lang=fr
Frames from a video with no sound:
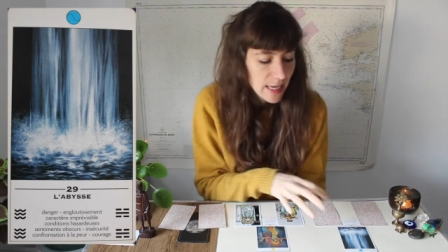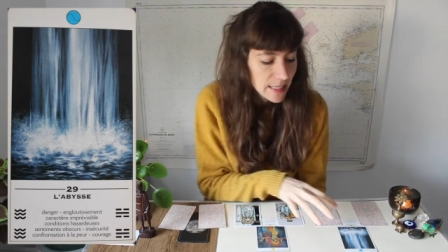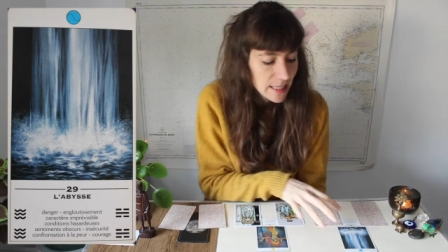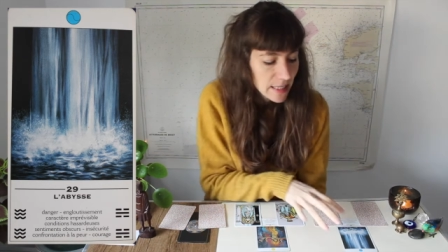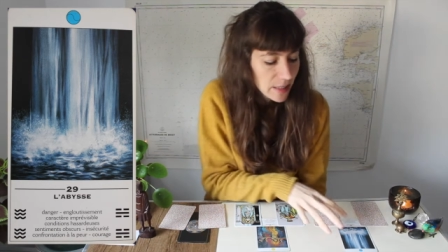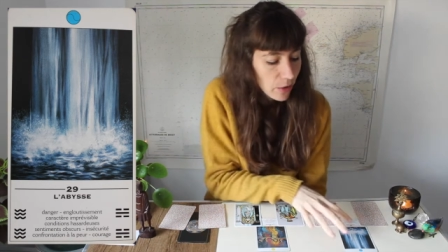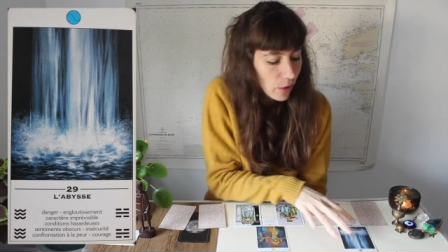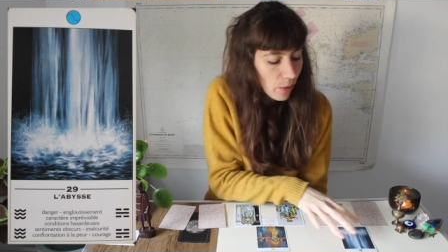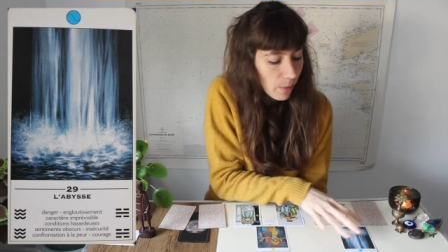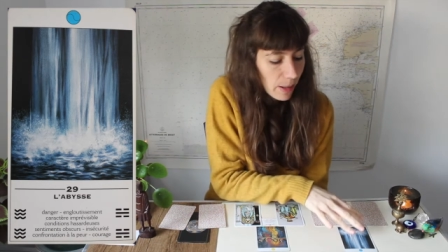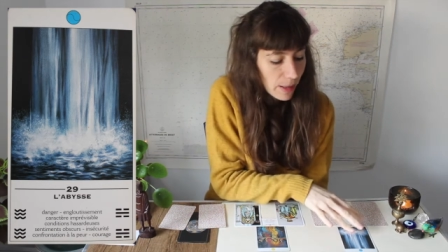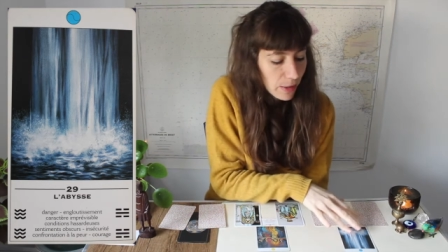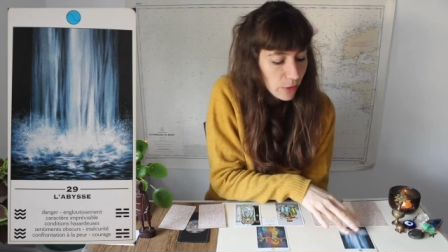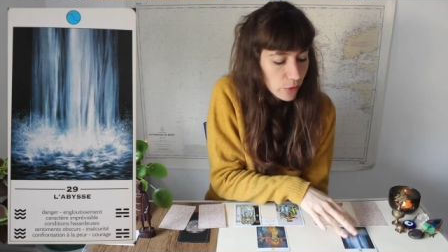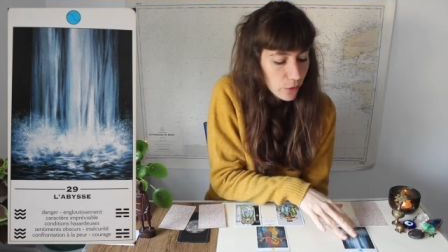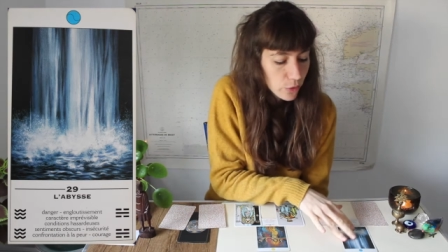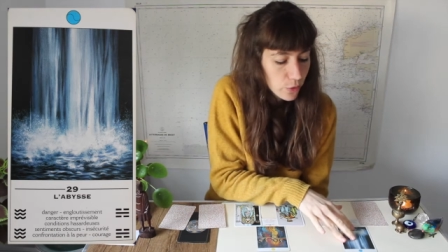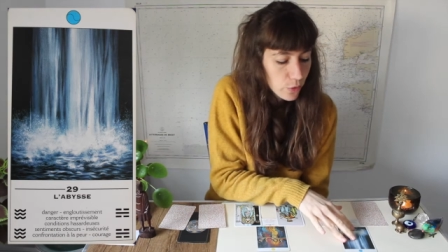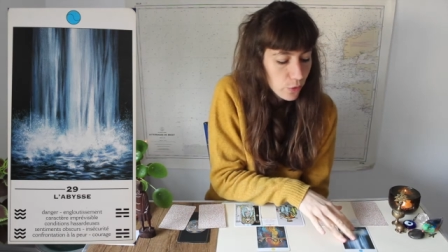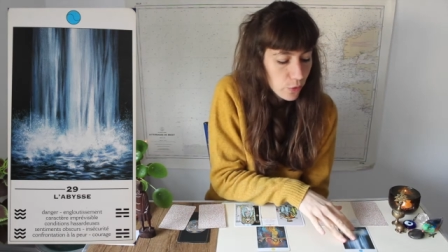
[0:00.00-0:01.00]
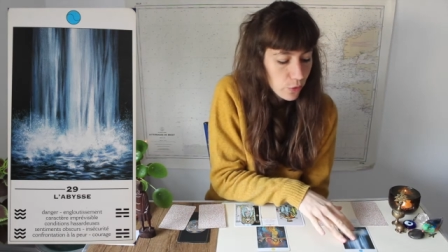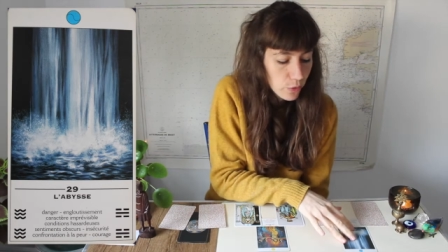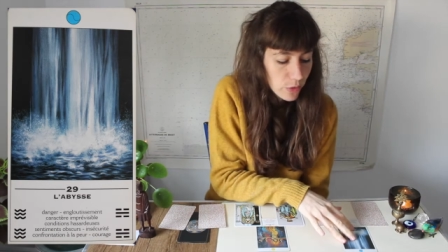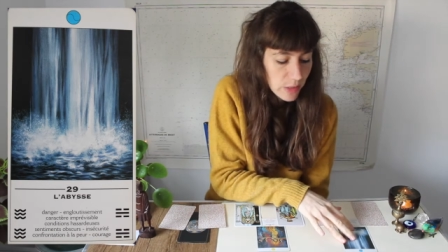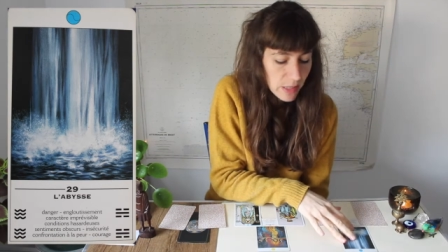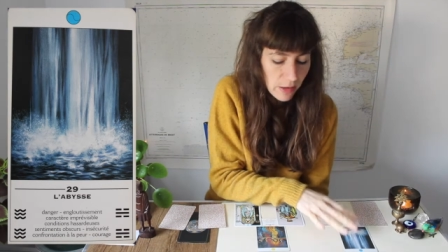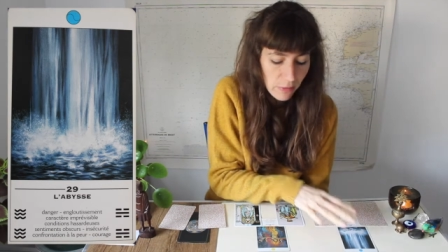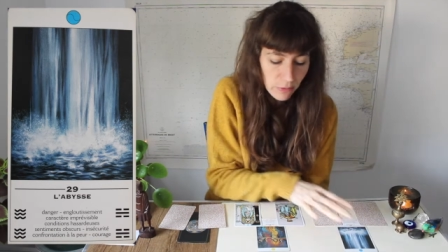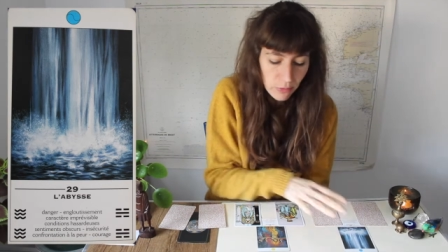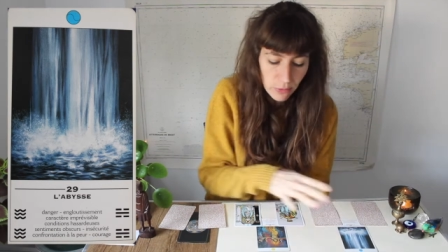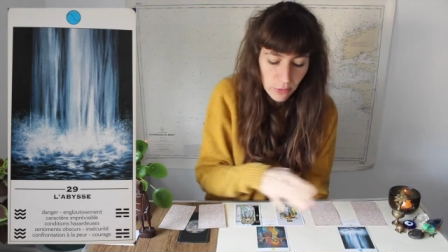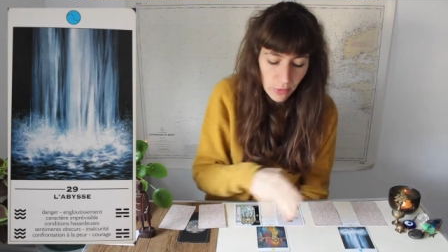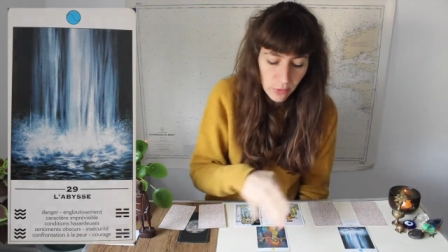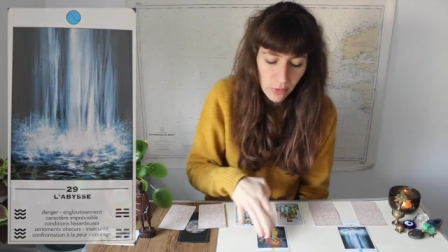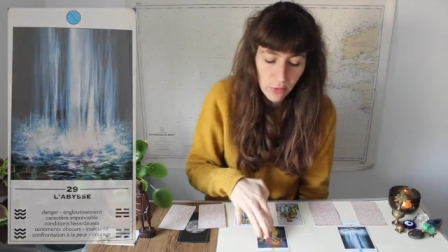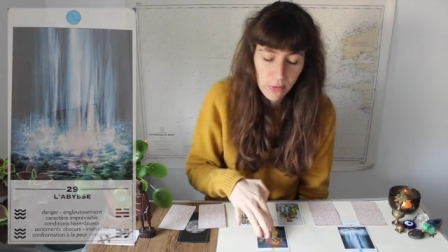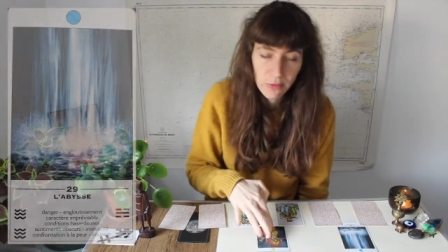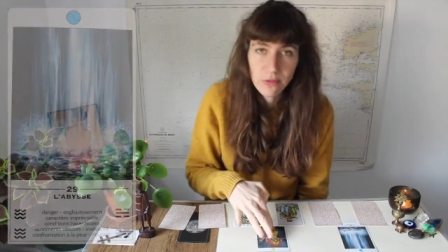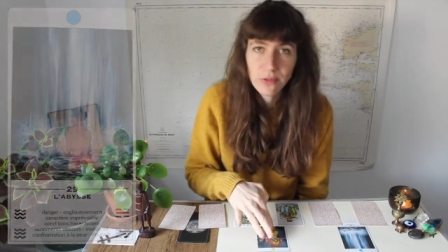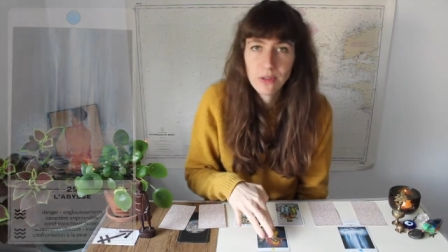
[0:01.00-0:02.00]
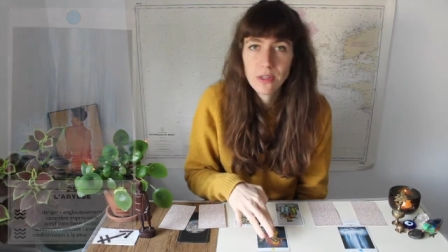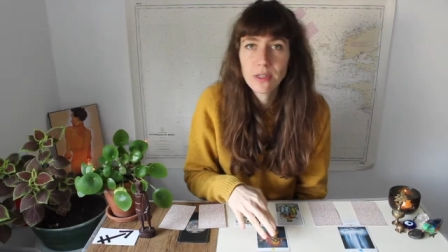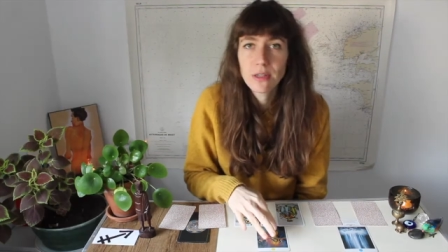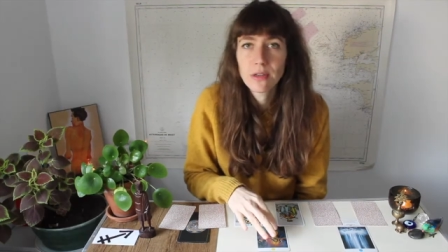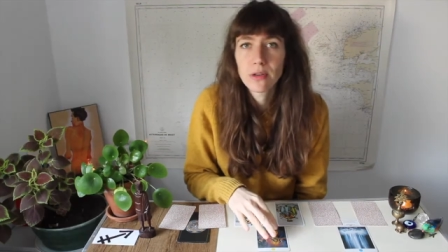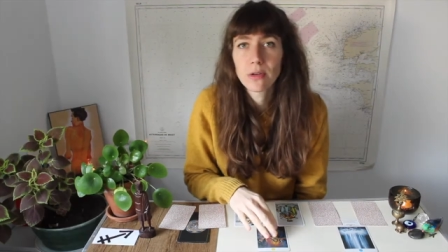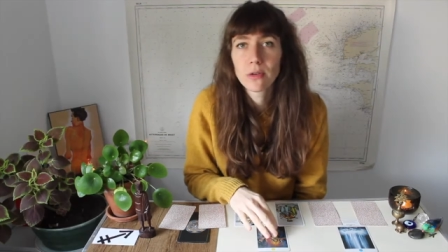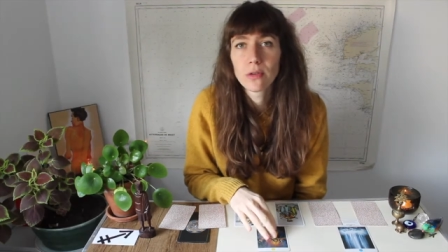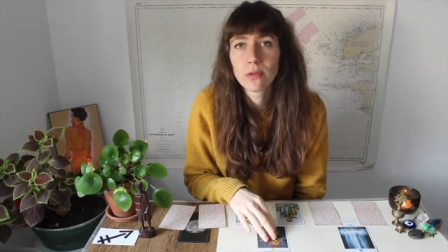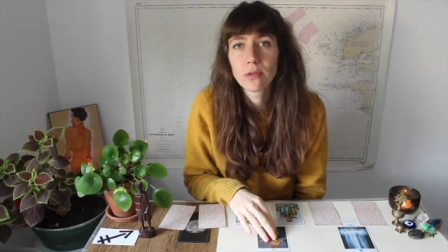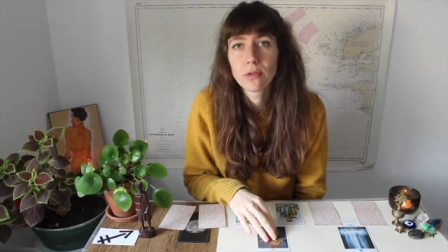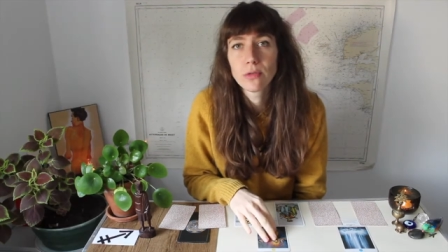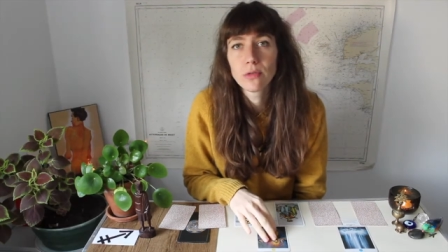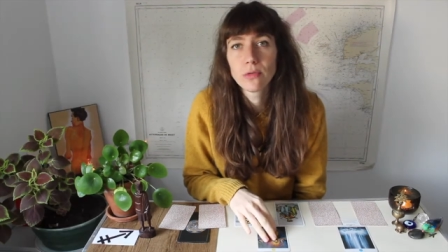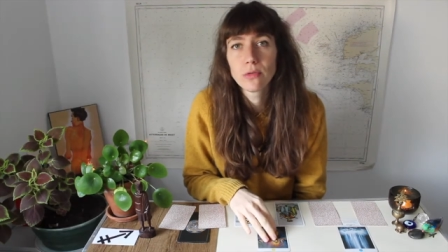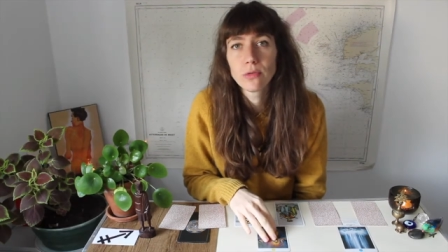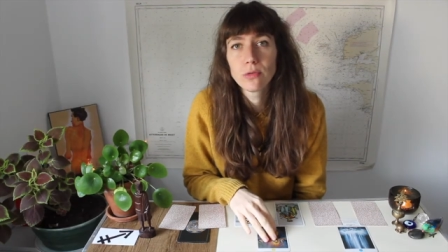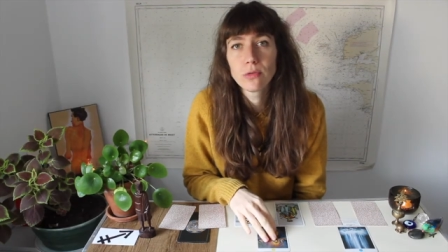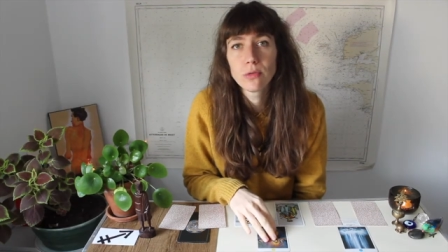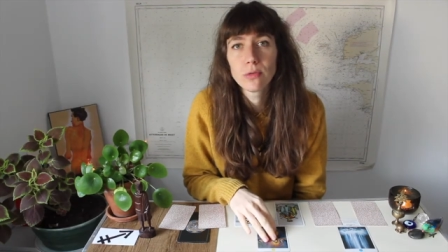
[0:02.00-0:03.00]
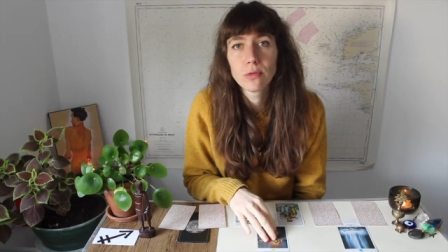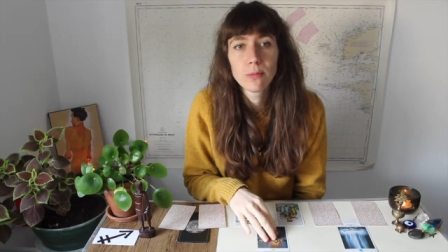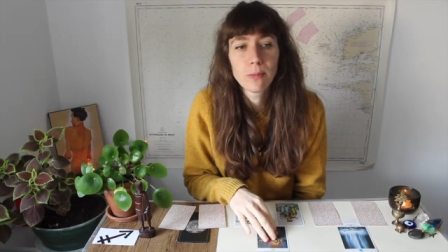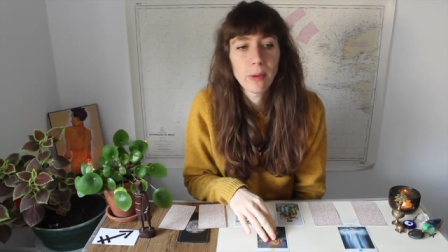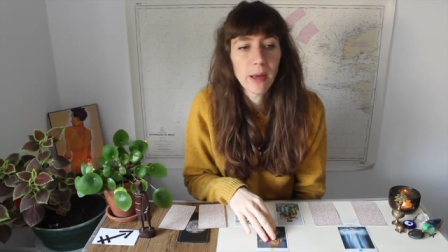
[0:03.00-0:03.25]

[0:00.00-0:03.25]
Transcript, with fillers: c'est normal que du coup ça vous donne envie de,